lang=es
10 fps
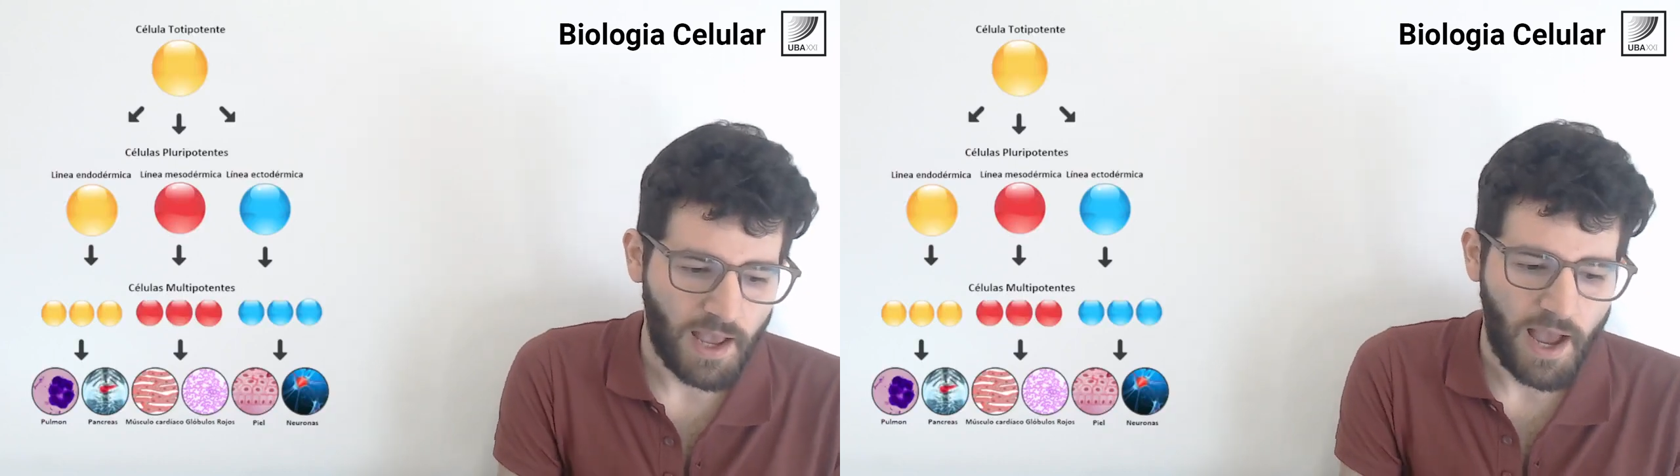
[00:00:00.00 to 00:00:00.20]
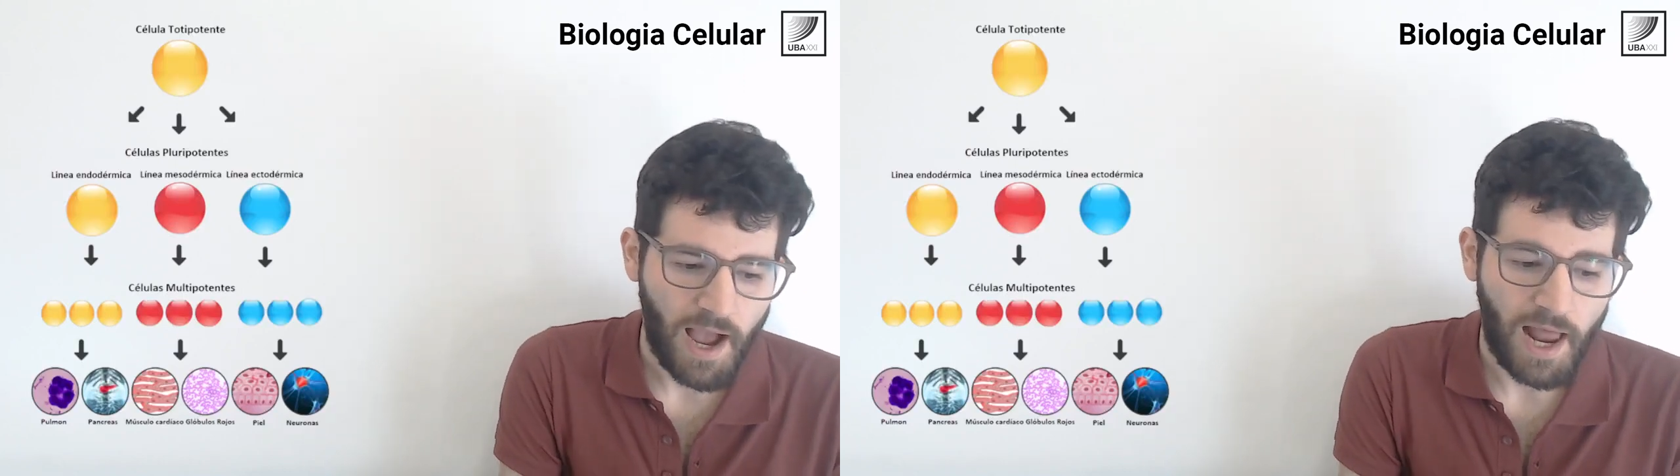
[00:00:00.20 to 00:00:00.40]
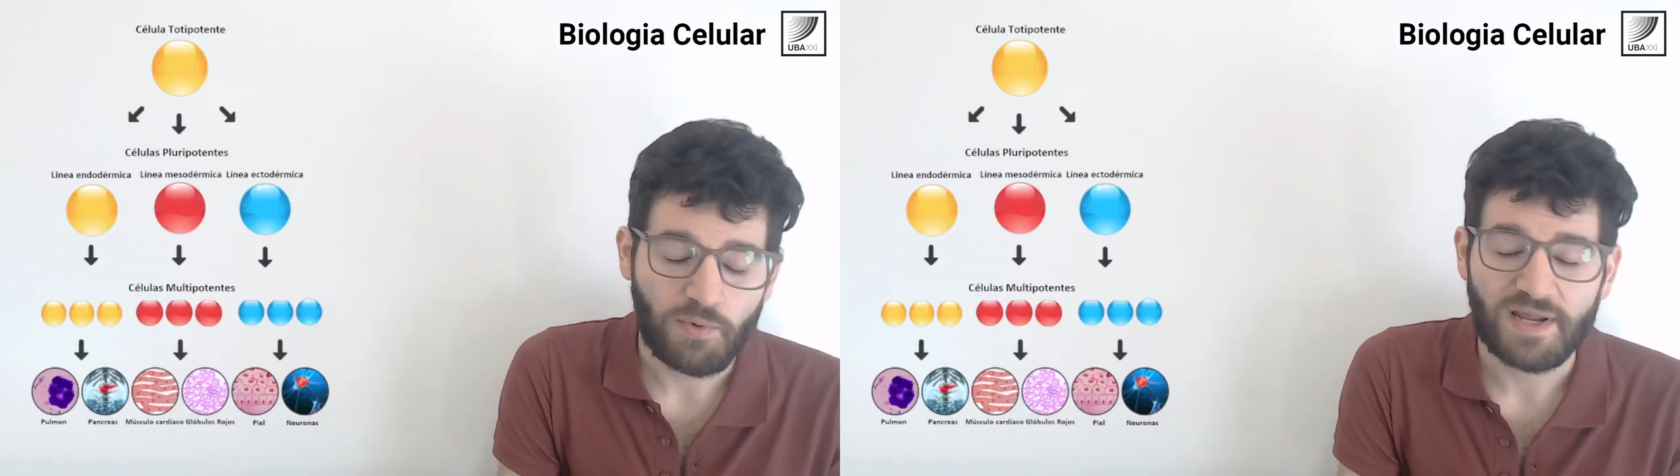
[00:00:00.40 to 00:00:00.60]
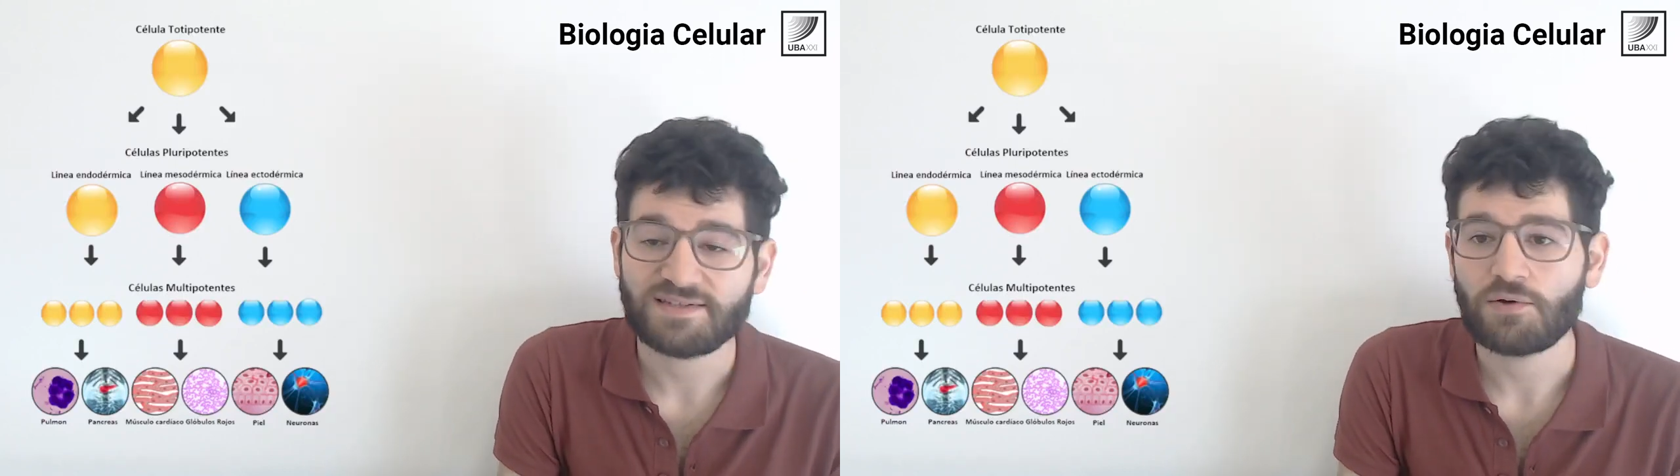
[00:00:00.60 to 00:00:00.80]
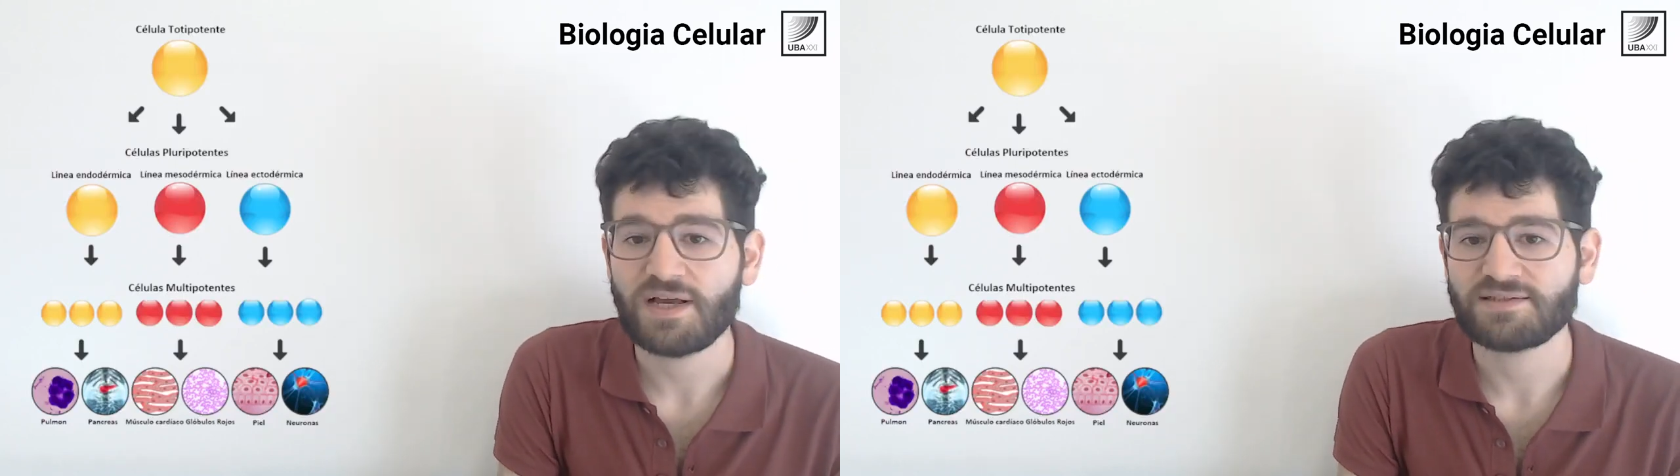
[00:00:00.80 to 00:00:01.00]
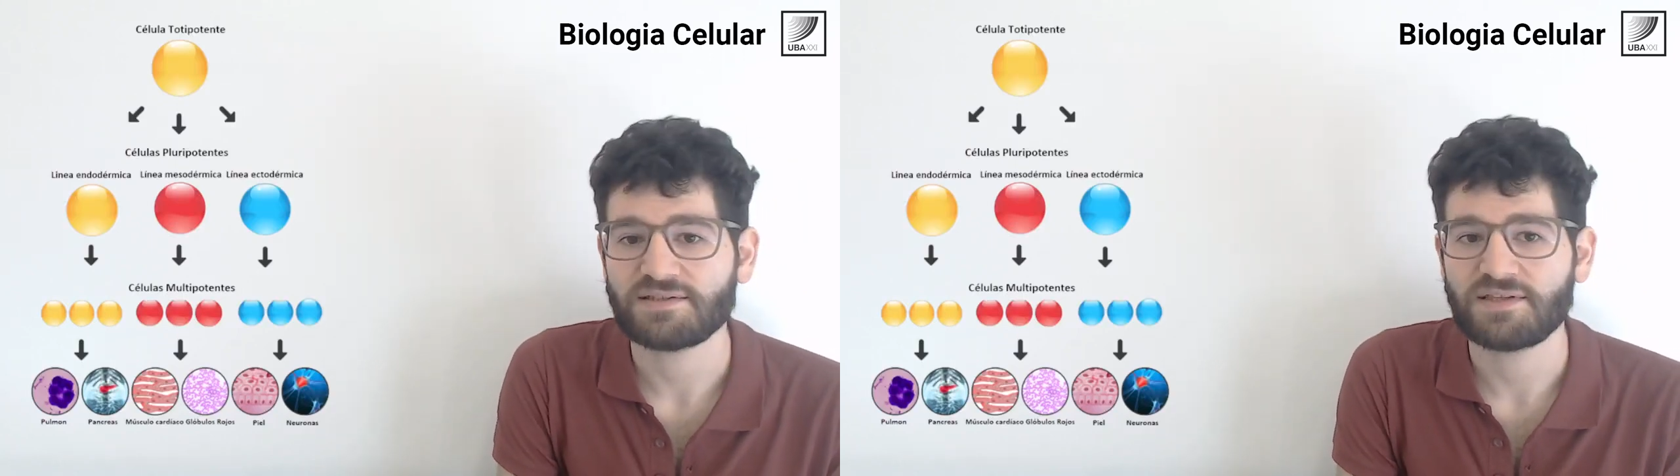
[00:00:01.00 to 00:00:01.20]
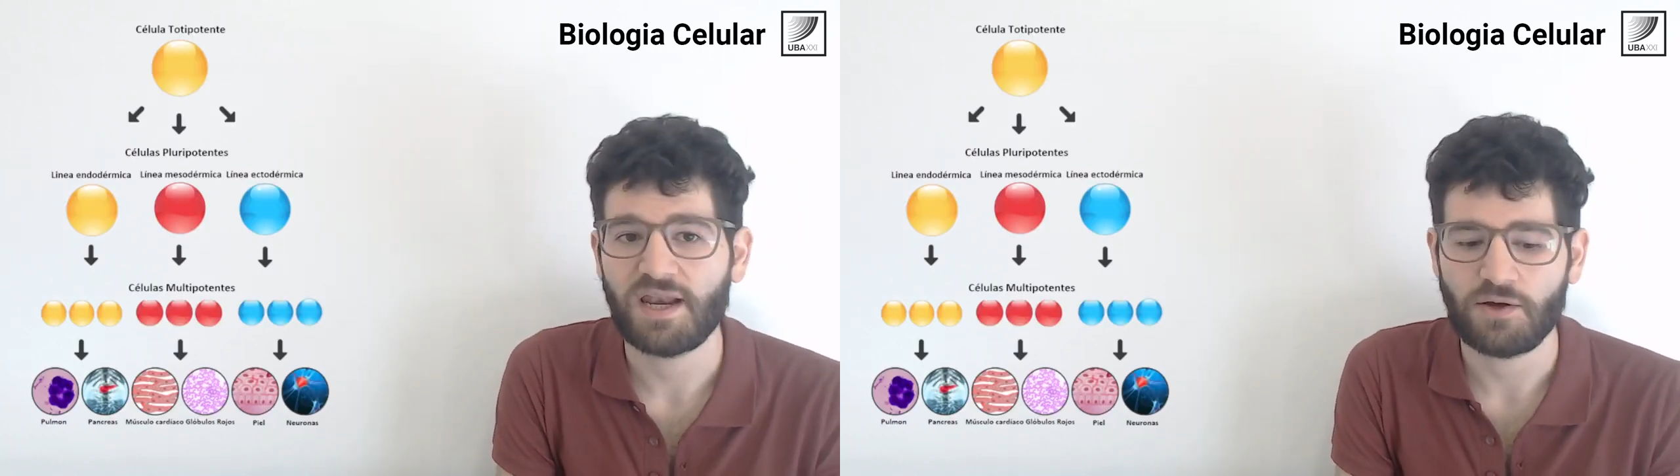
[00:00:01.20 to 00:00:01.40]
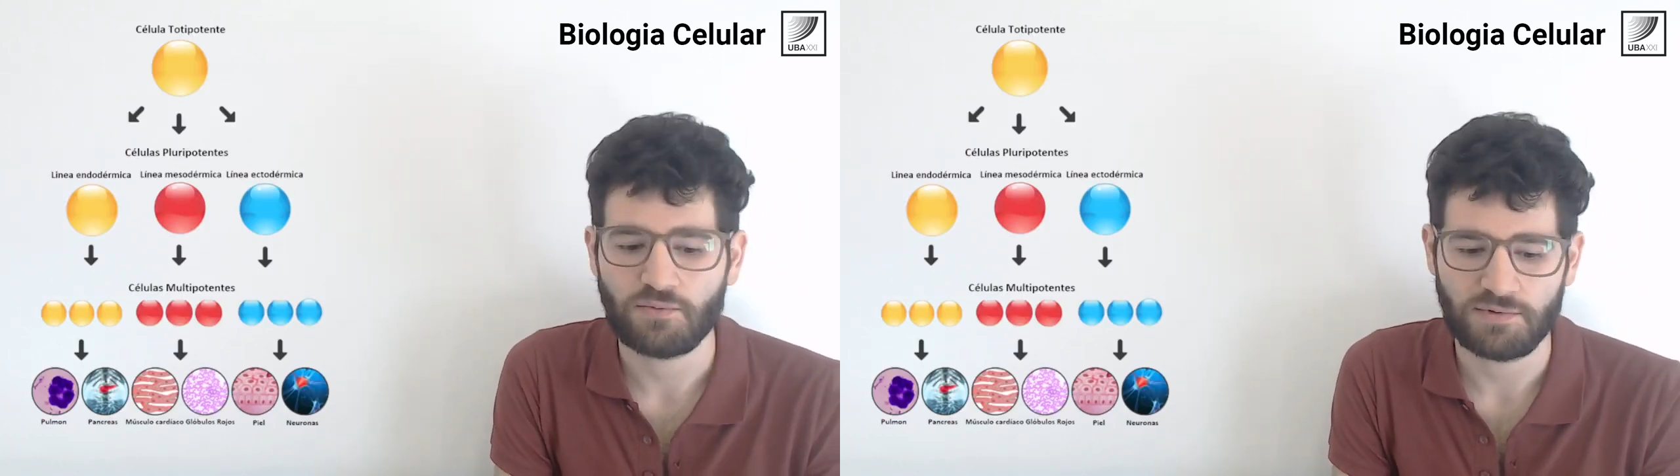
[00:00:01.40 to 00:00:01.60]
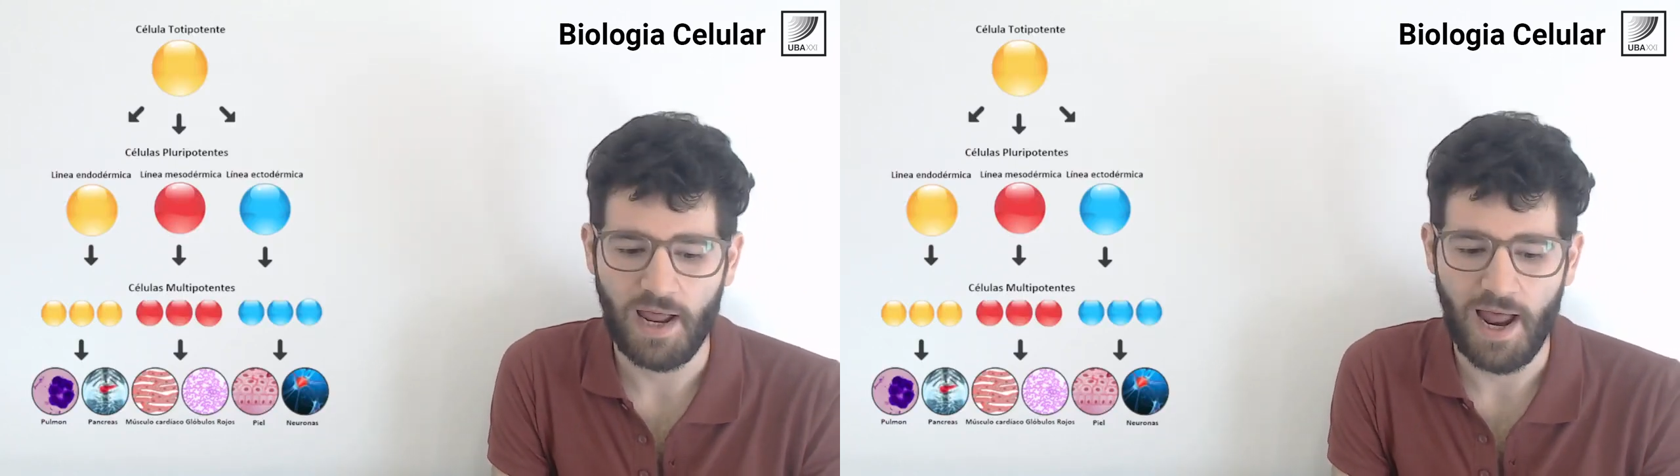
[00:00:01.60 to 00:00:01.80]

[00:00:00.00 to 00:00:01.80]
Algunas células tienen un